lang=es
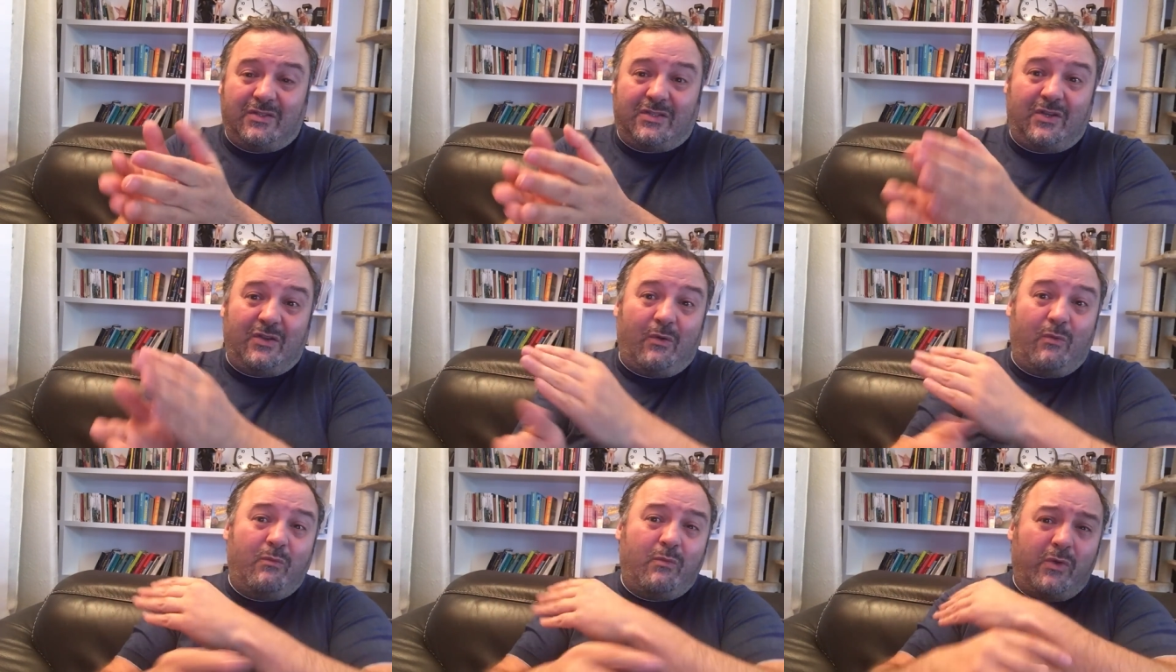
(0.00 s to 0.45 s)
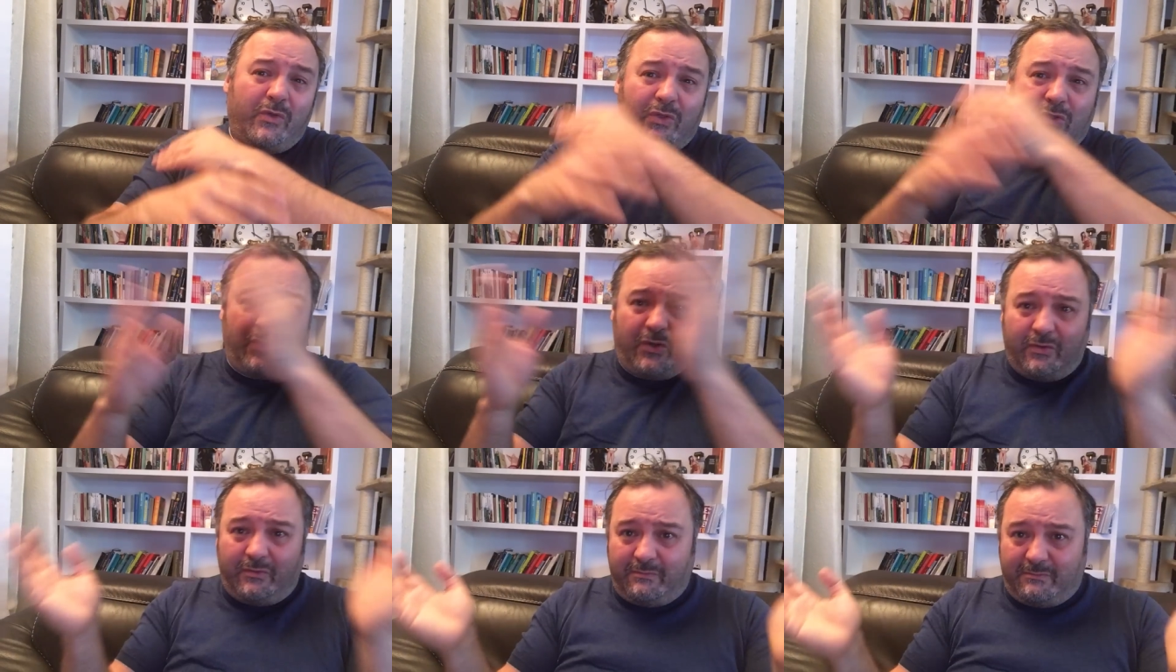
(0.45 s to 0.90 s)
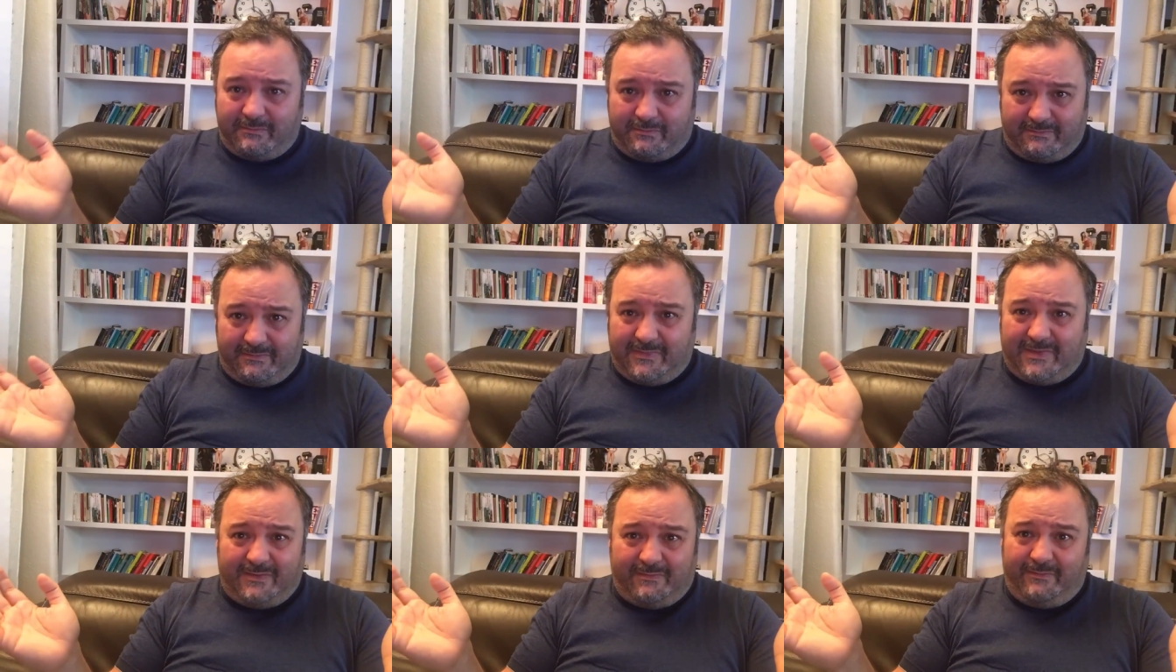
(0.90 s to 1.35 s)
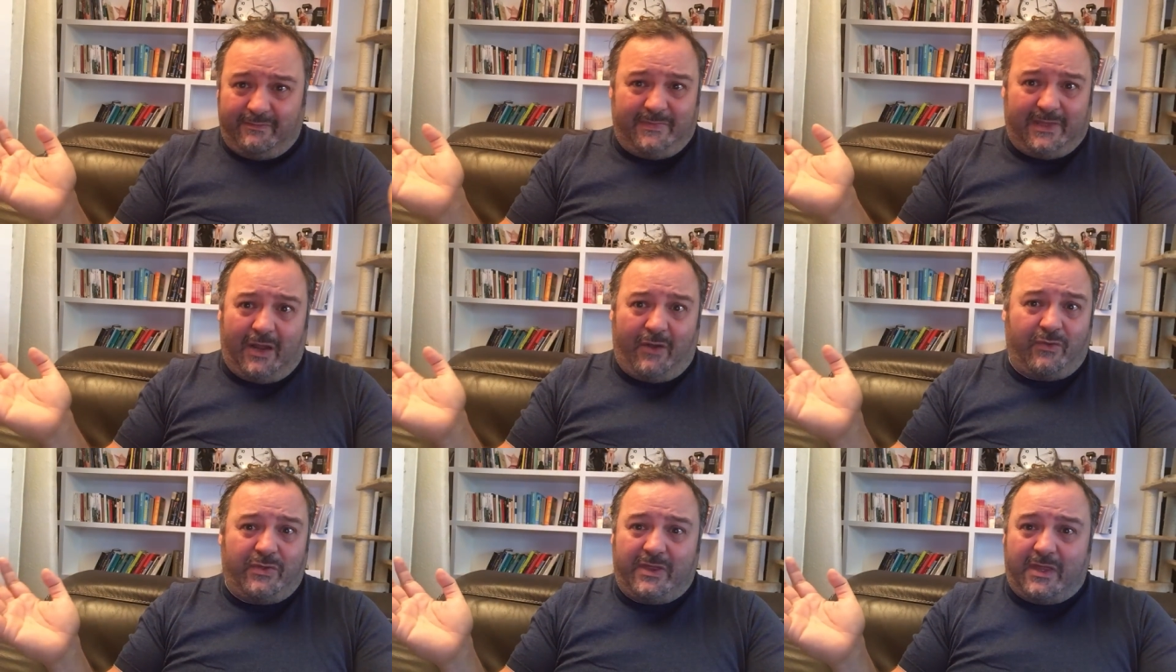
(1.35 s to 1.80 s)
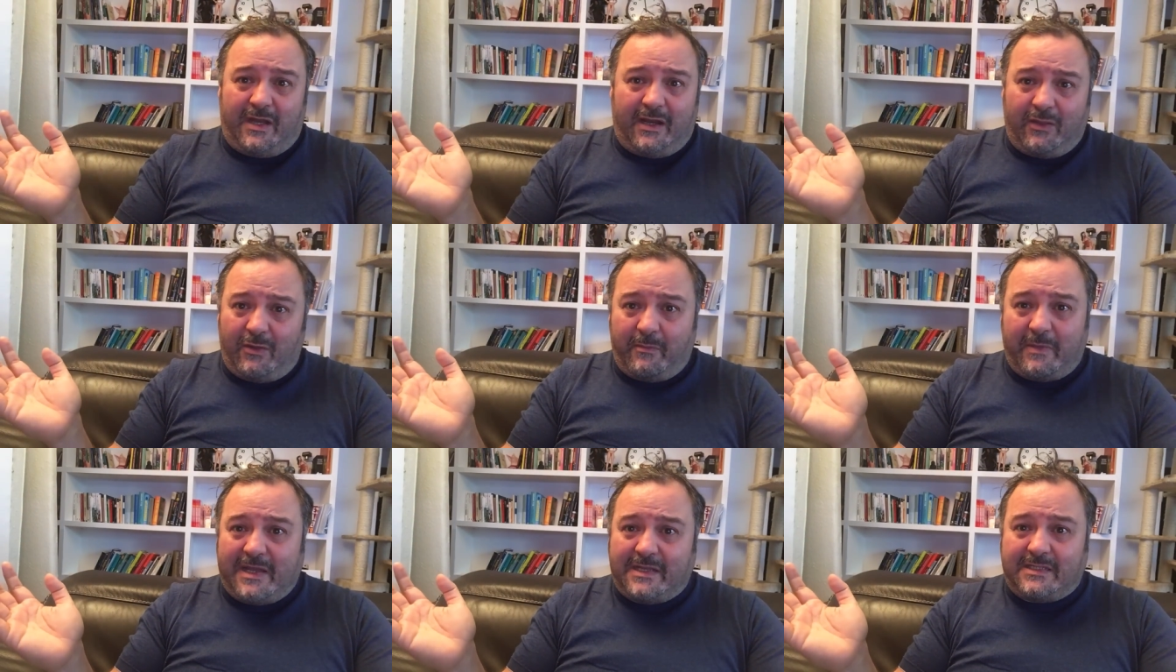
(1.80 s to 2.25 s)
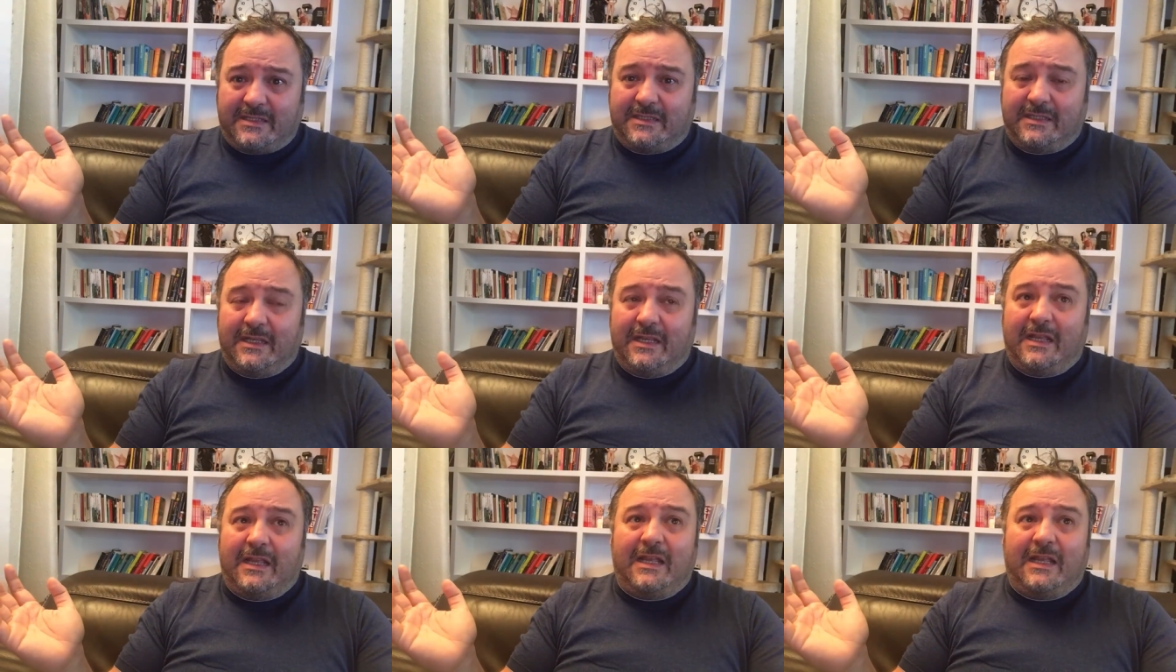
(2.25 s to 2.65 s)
sino un montón de contenido más